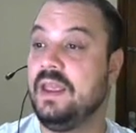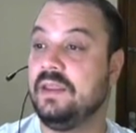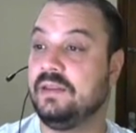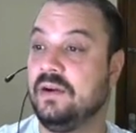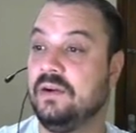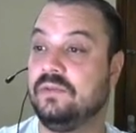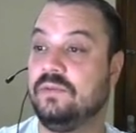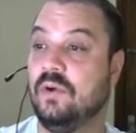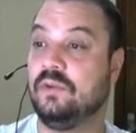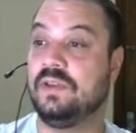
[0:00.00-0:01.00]
Então,
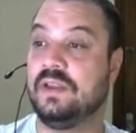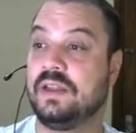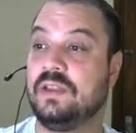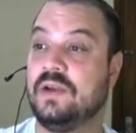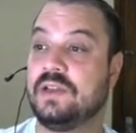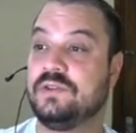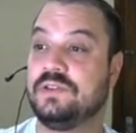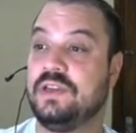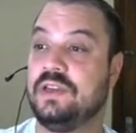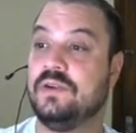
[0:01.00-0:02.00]
voltando aqui o
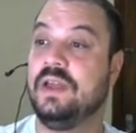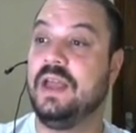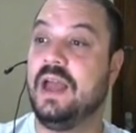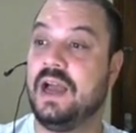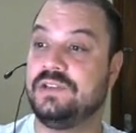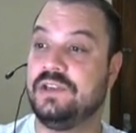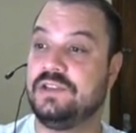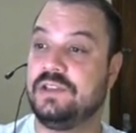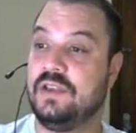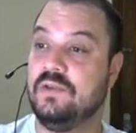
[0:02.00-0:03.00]
raciocínio, a
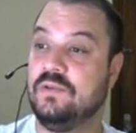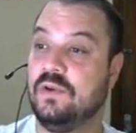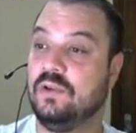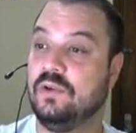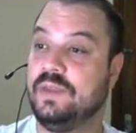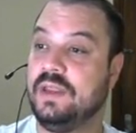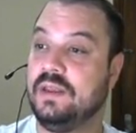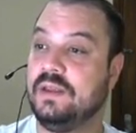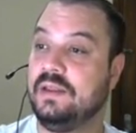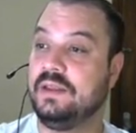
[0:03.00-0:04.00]
gente tem um volume
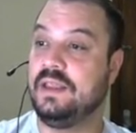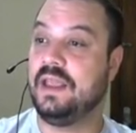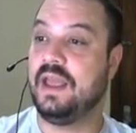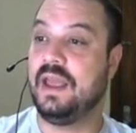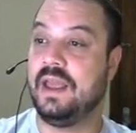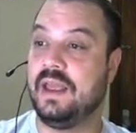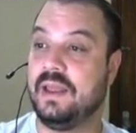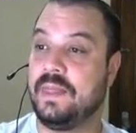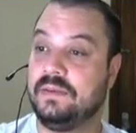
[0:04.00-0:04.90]
que é